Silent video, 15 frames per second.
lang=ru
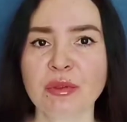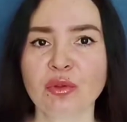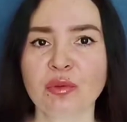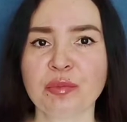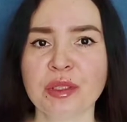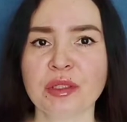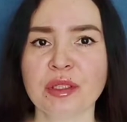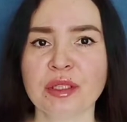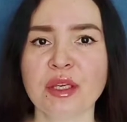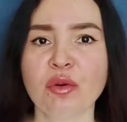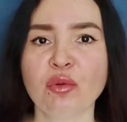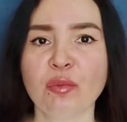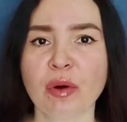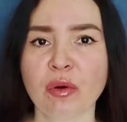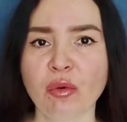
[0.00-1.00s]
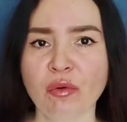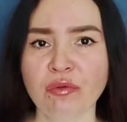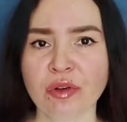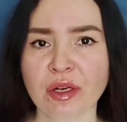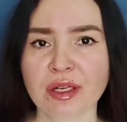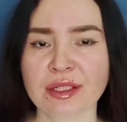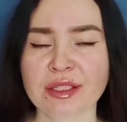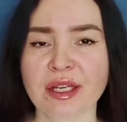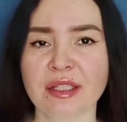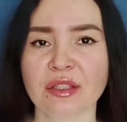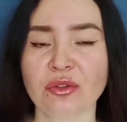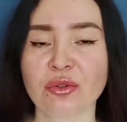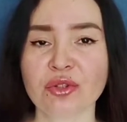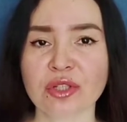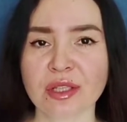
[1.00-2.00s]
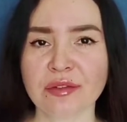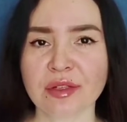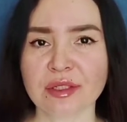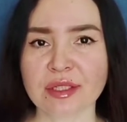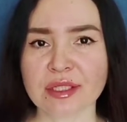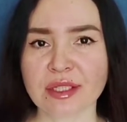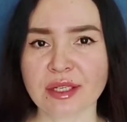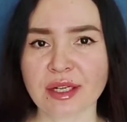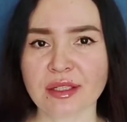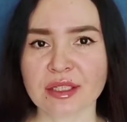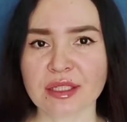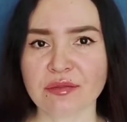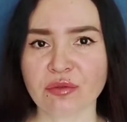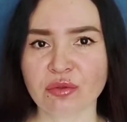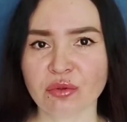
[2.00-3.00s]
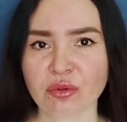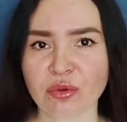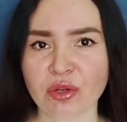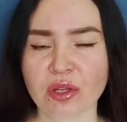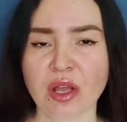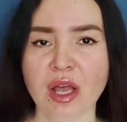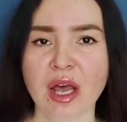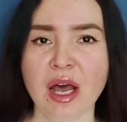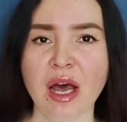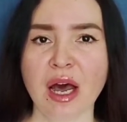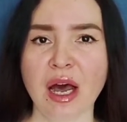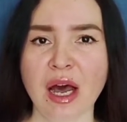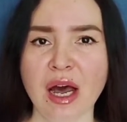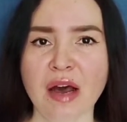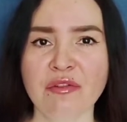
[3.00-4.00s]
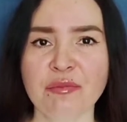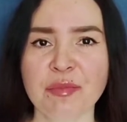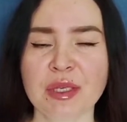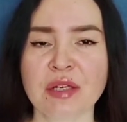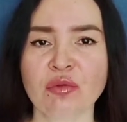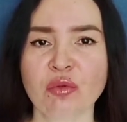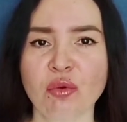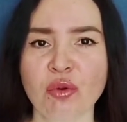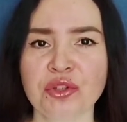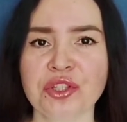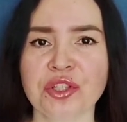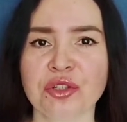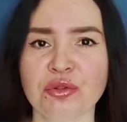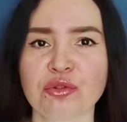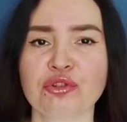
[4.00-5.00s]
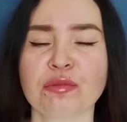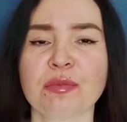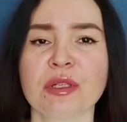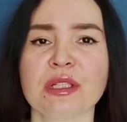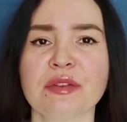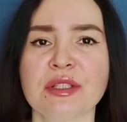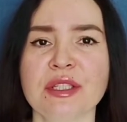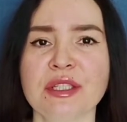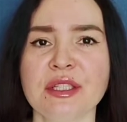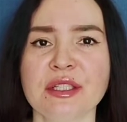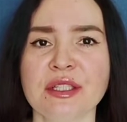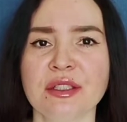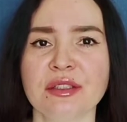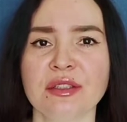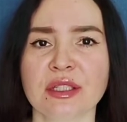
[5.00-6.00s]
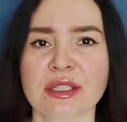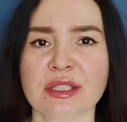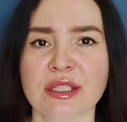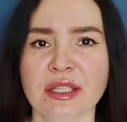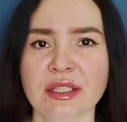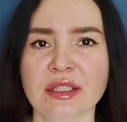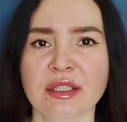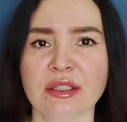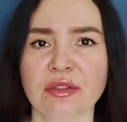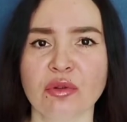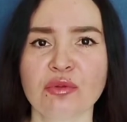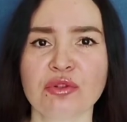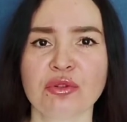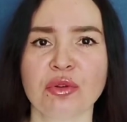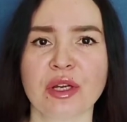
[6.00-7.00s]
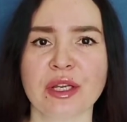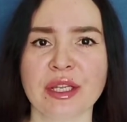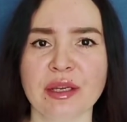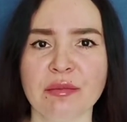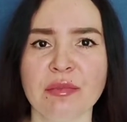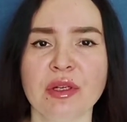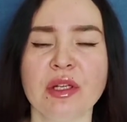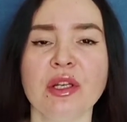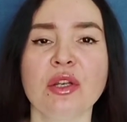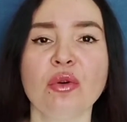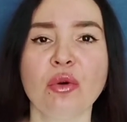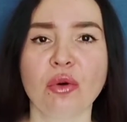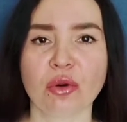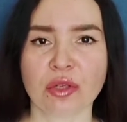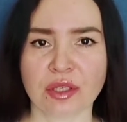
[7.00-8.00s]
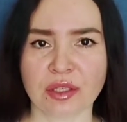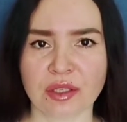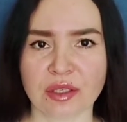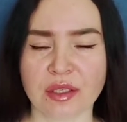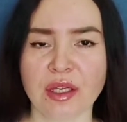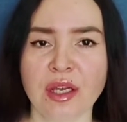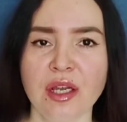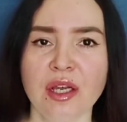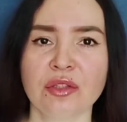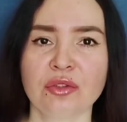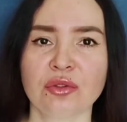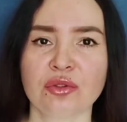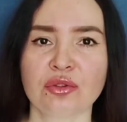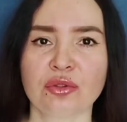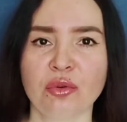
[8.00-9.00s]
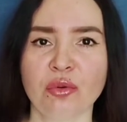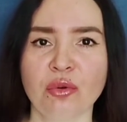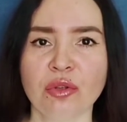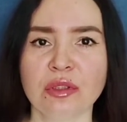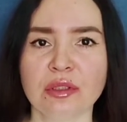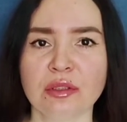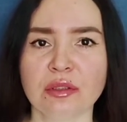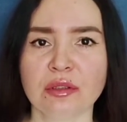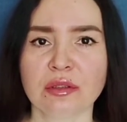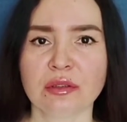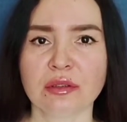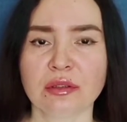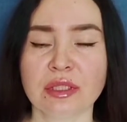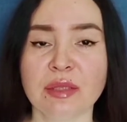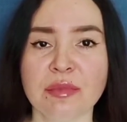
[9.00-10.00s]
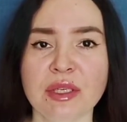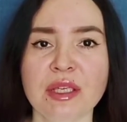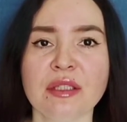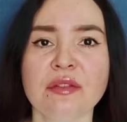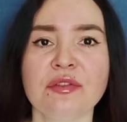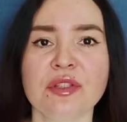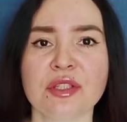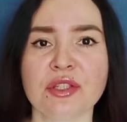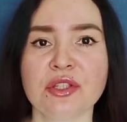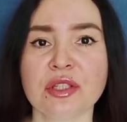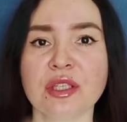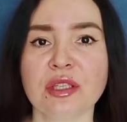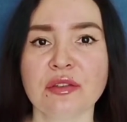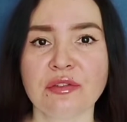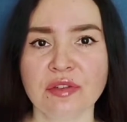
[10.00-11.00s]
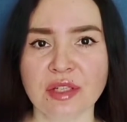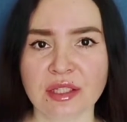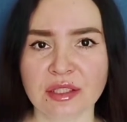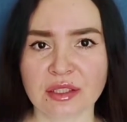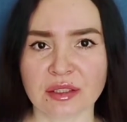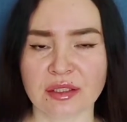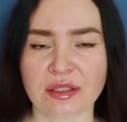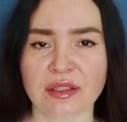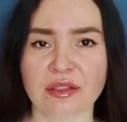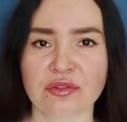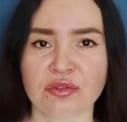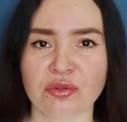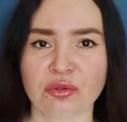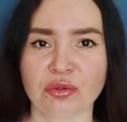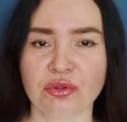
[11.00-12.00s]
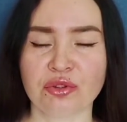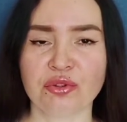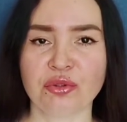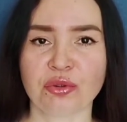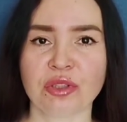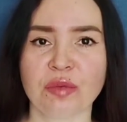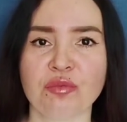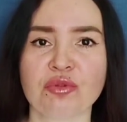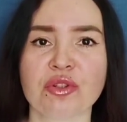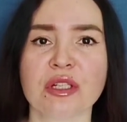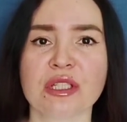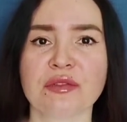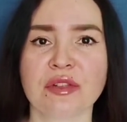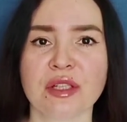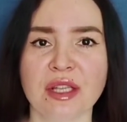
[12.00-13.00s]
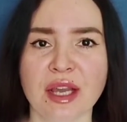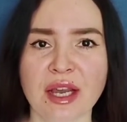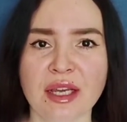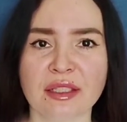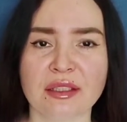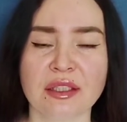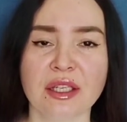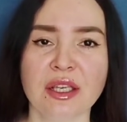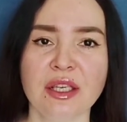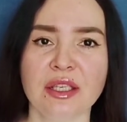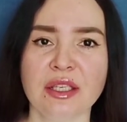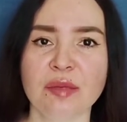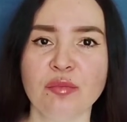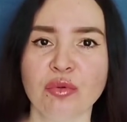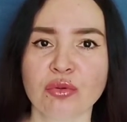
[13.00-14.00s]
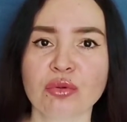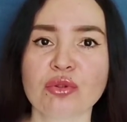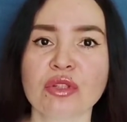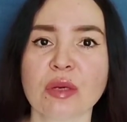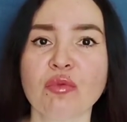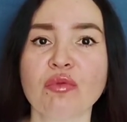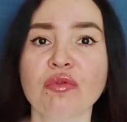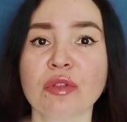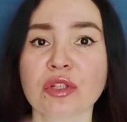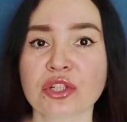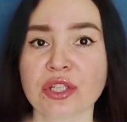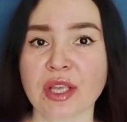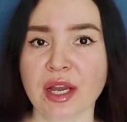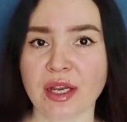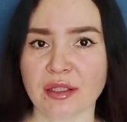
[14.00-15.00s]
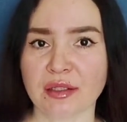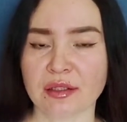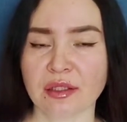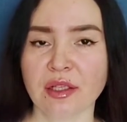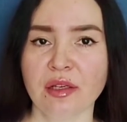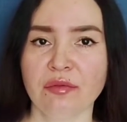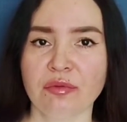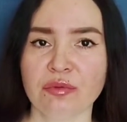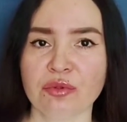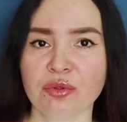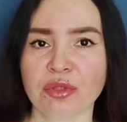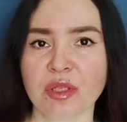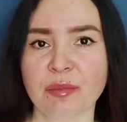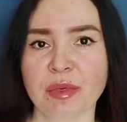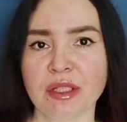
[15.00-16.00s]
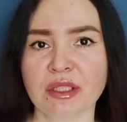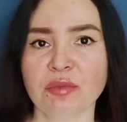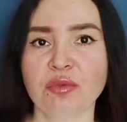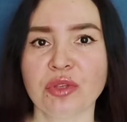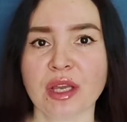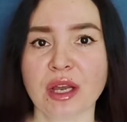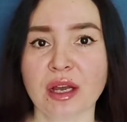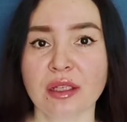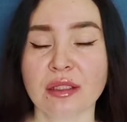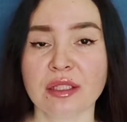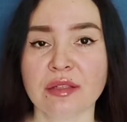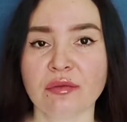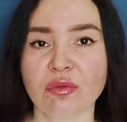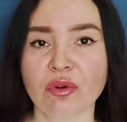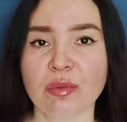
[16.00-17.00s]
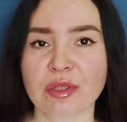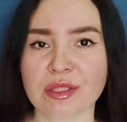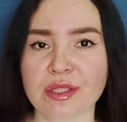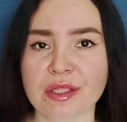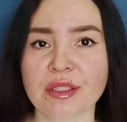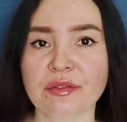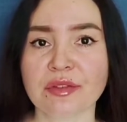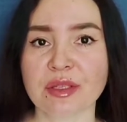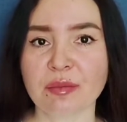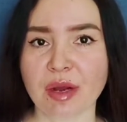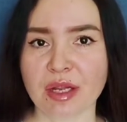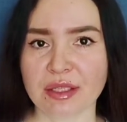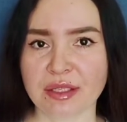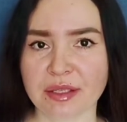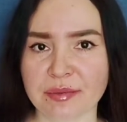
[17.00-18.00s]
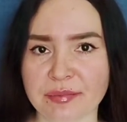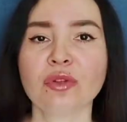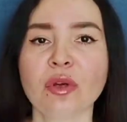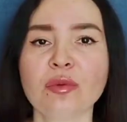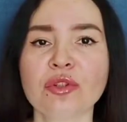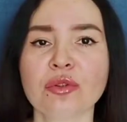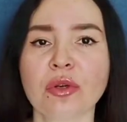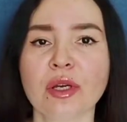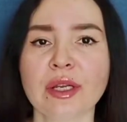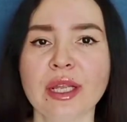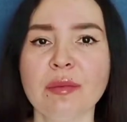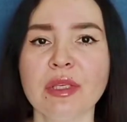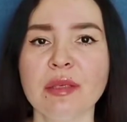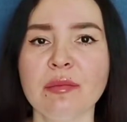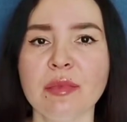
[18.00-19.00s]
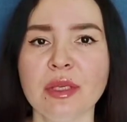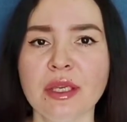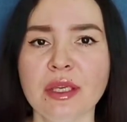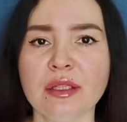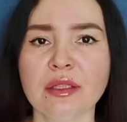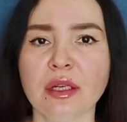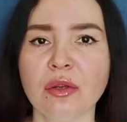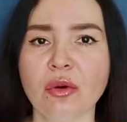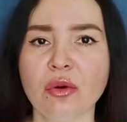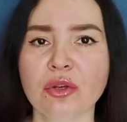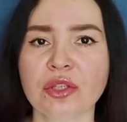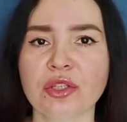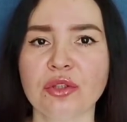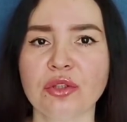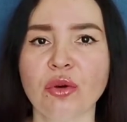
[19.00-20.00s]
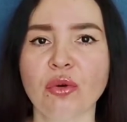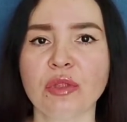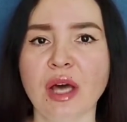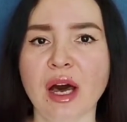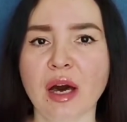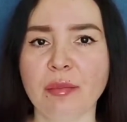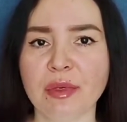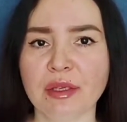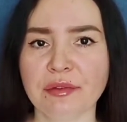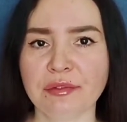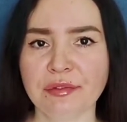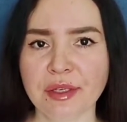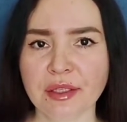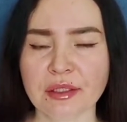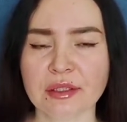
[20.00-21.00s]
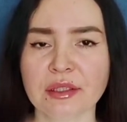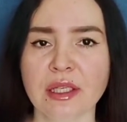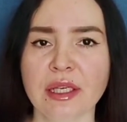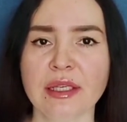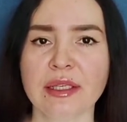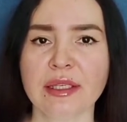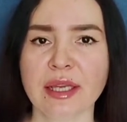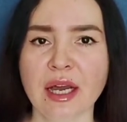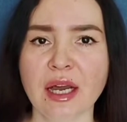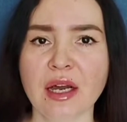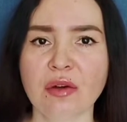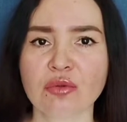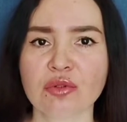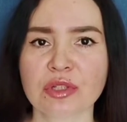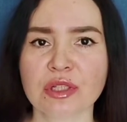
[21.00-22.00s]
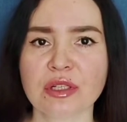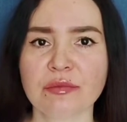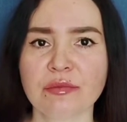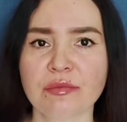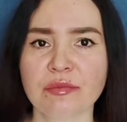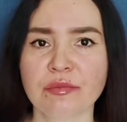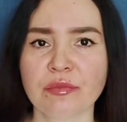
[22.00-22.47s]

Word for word: подкупила не упаковка, хотя она тоже, наверное, сыграла свою роль, а в первую очередь то, что производитель делает акцент на том, что крем легкий, то, что он э, имеет физические фильтры, что он еще к тому же осветляет и бонусом увлажняет. Вот все-таки поэтому я на него обратила внимание. О том, что крем имеет легкий тон-ап эффект, я уже